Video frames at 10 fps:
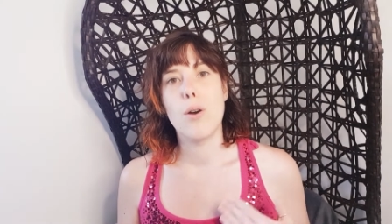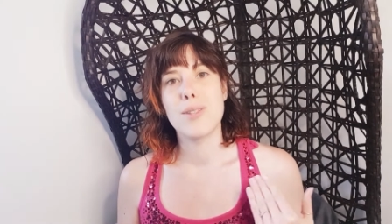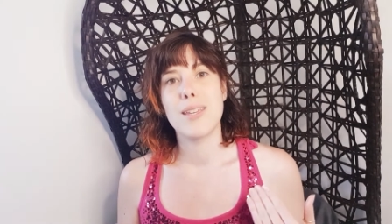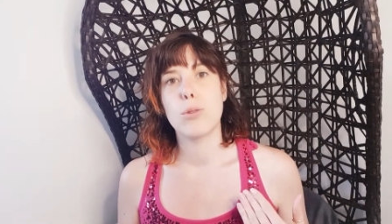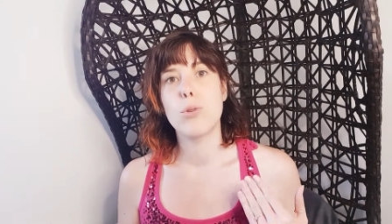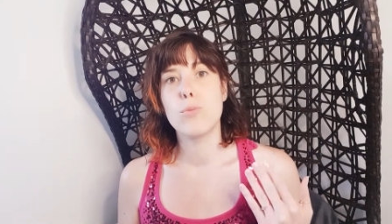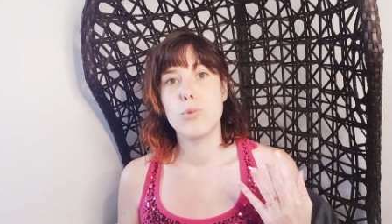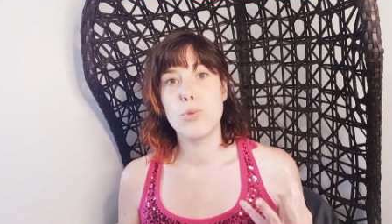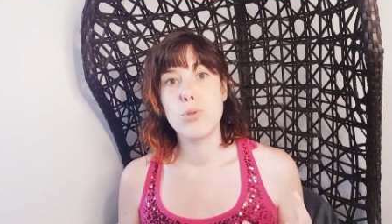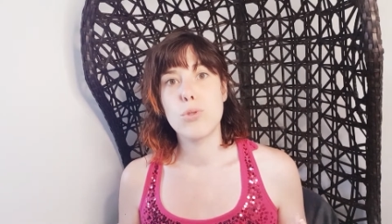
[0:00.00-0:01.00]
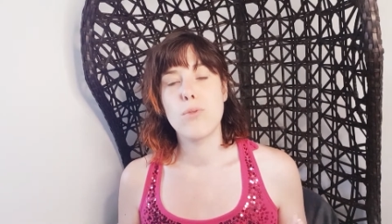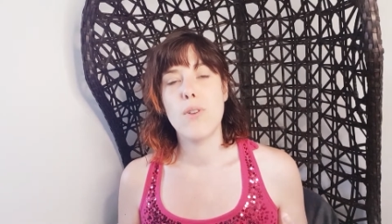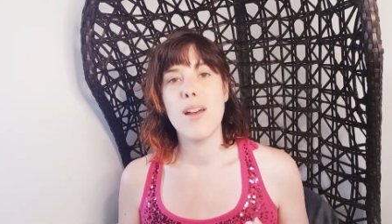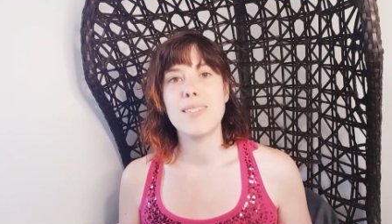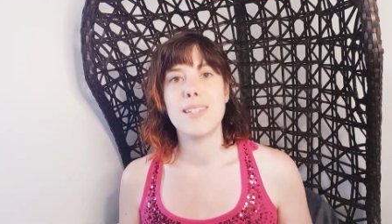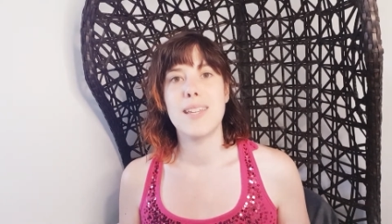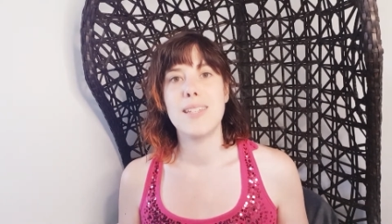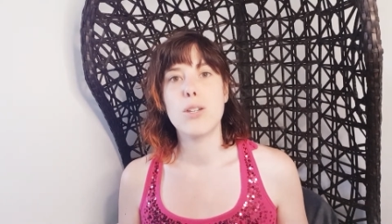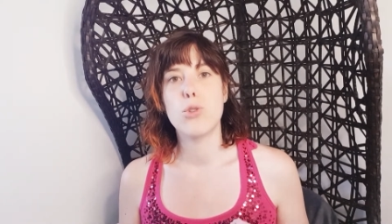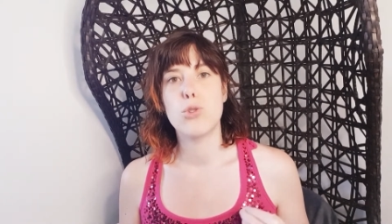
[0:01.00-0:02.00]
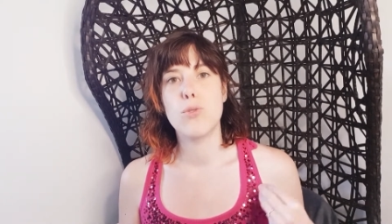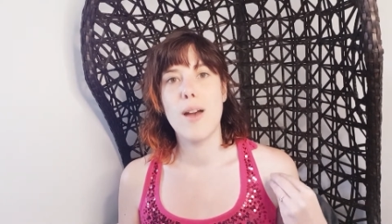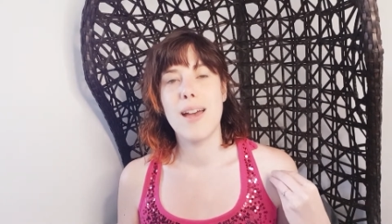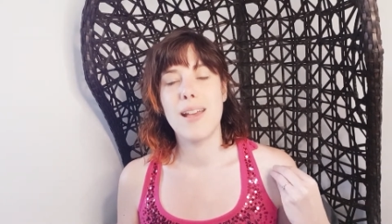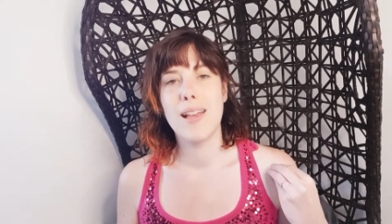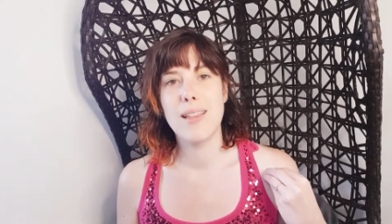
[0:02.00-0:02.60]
en syndrome du sauveur, c'est-à-dire que tu vas